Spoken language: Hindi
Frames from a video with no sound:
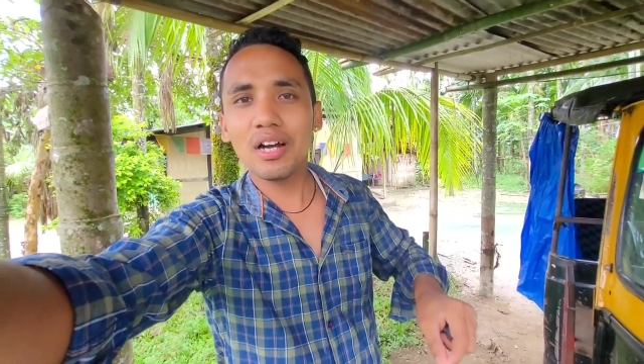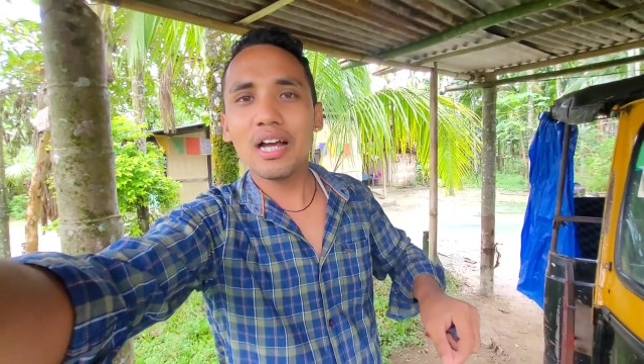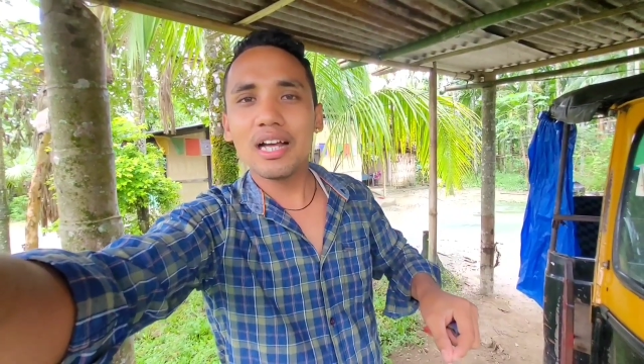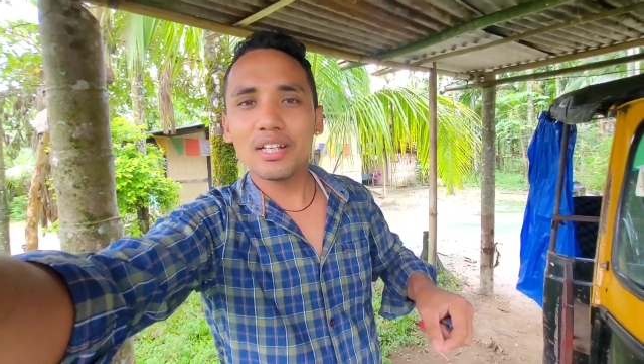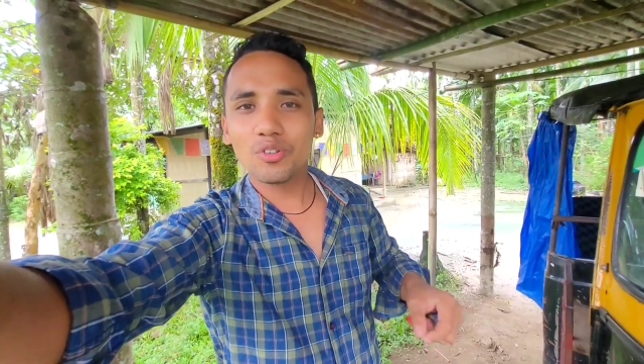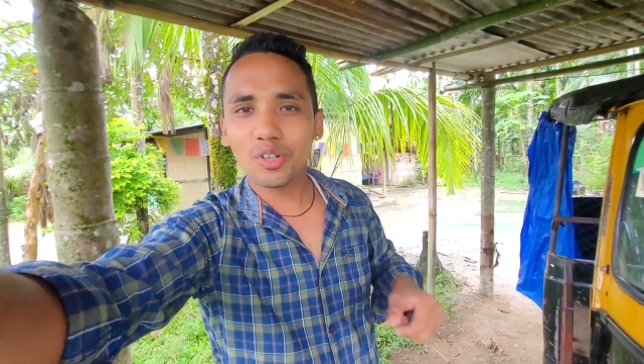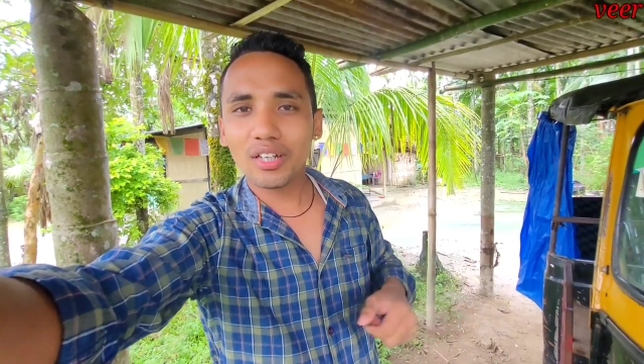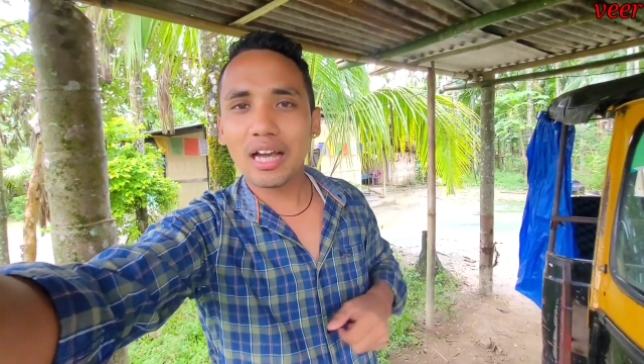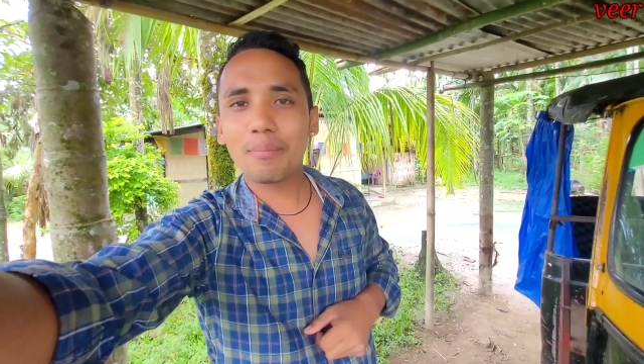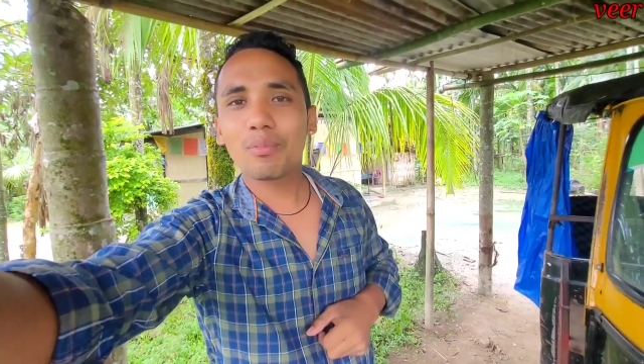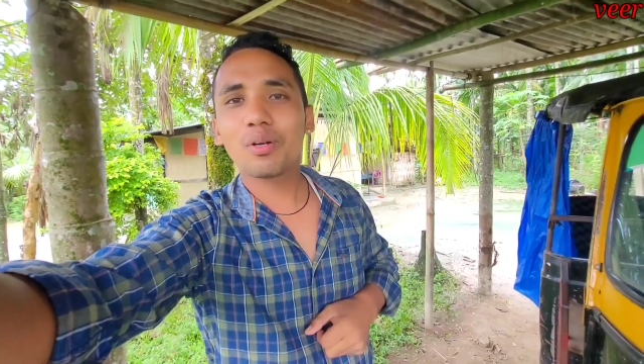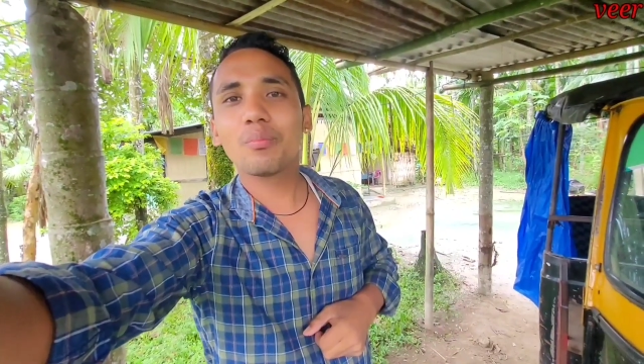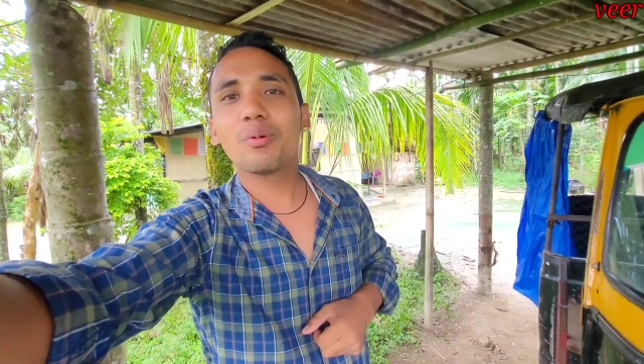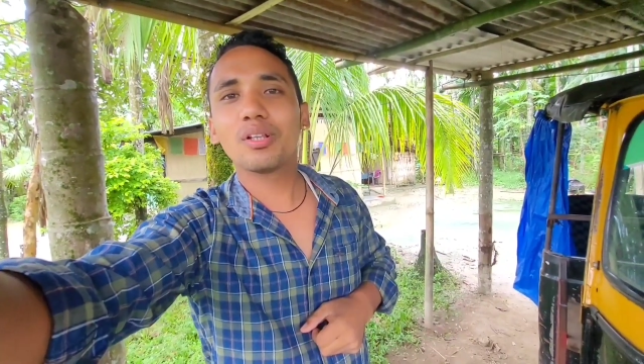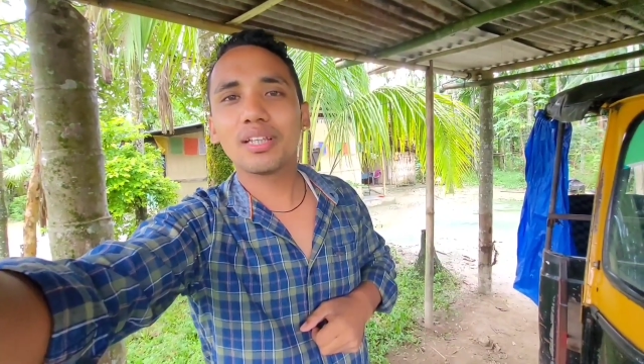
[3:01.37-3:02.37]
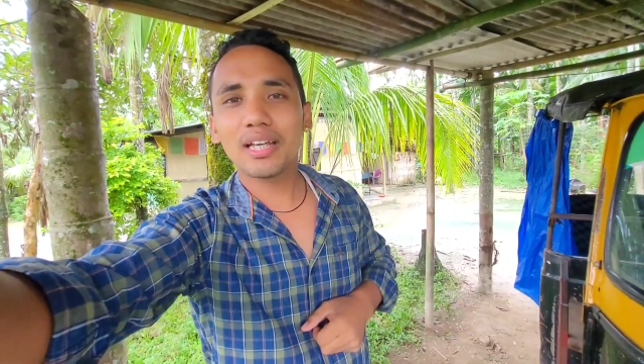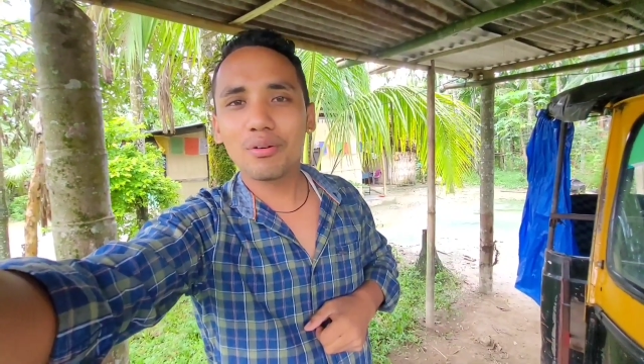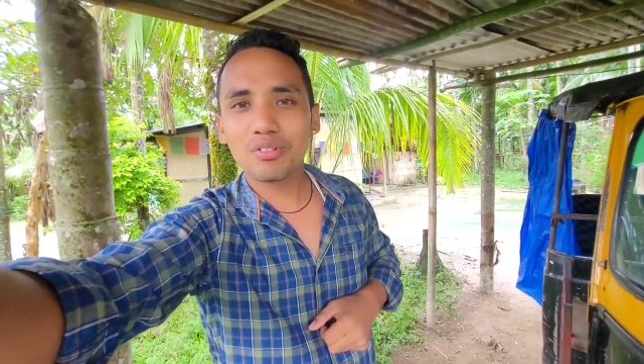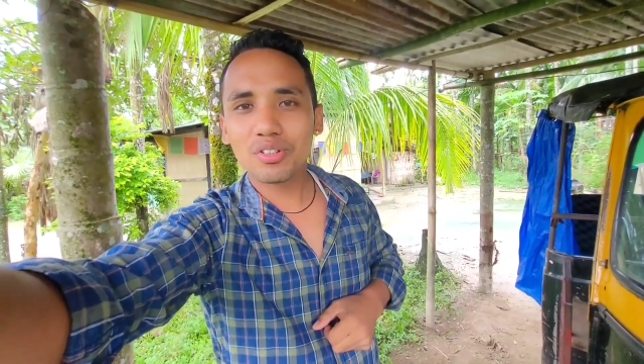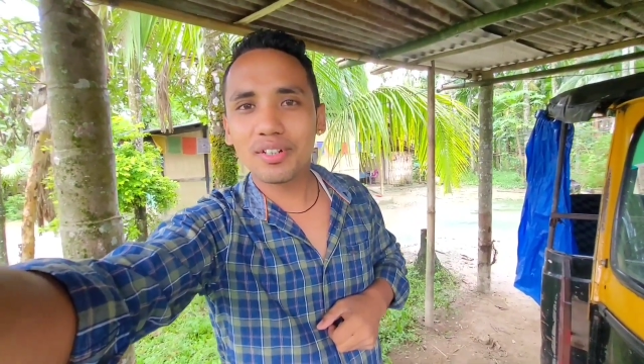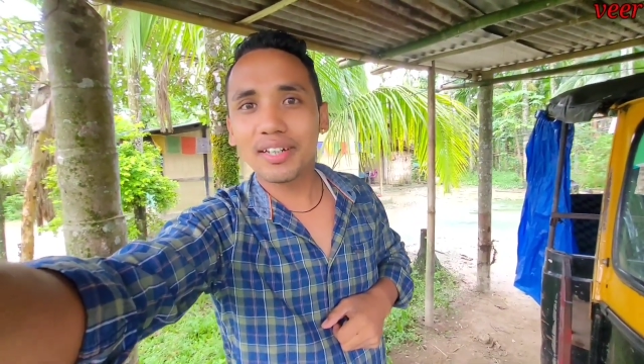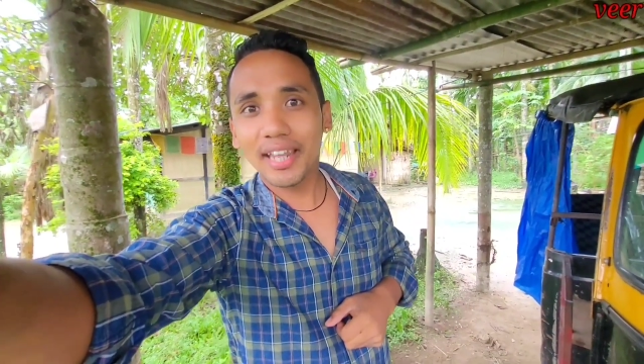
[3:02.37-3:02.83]
जो जो कि हम लोग बोलते
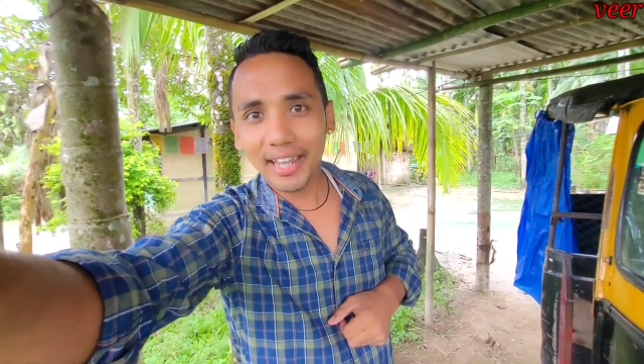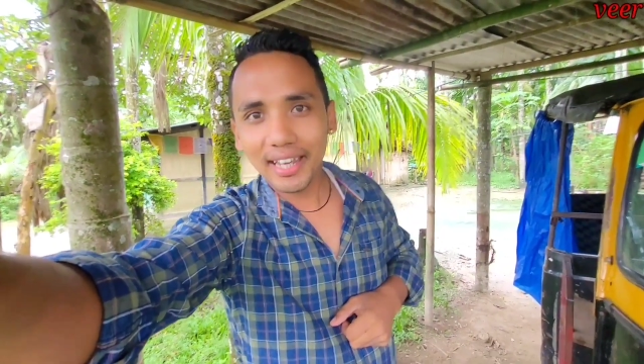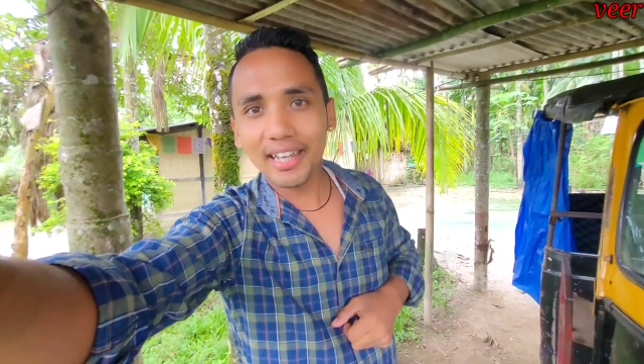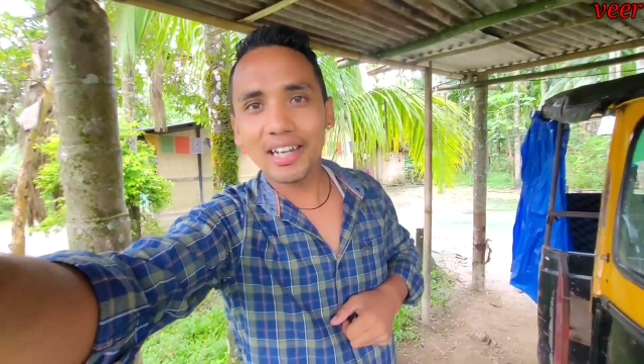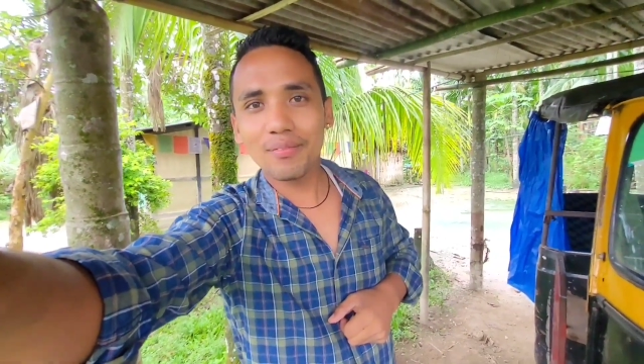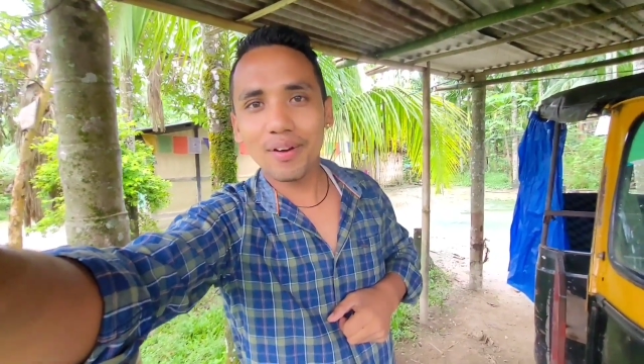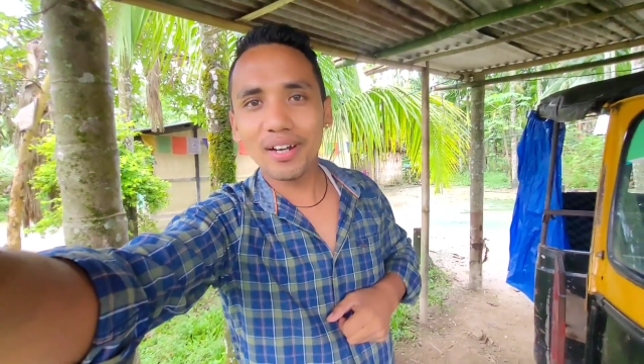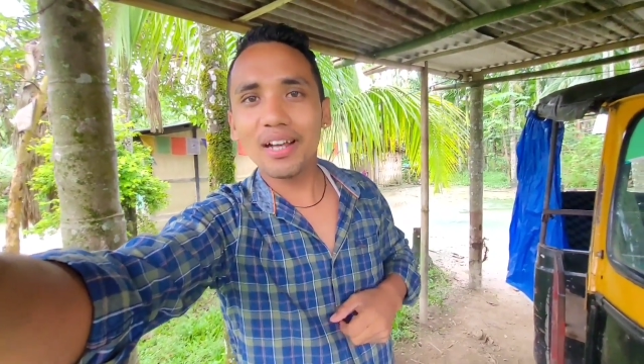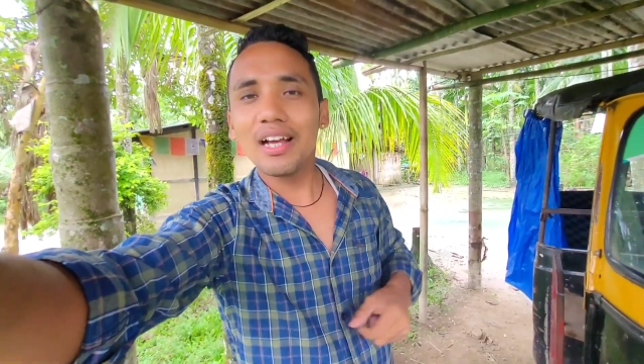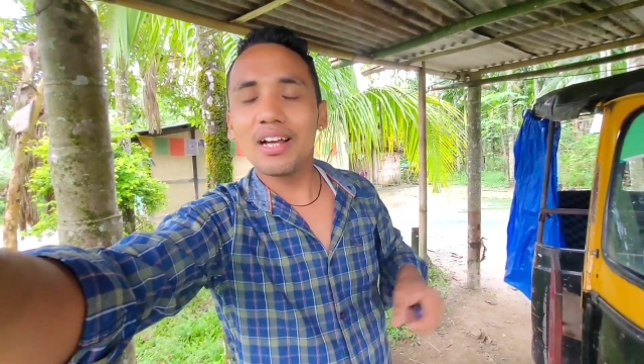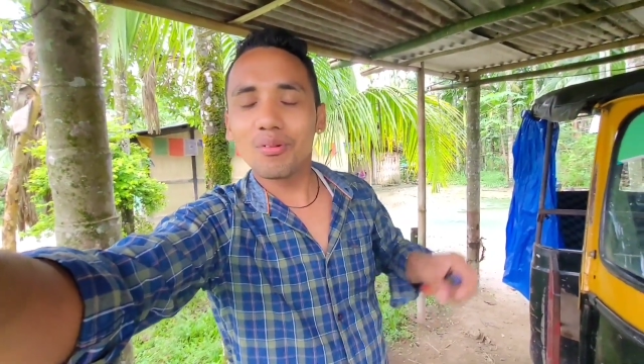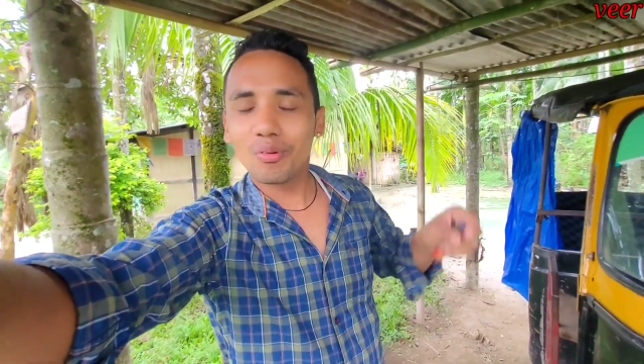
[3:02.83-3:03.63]
हैं उसको डिहिंग रिवर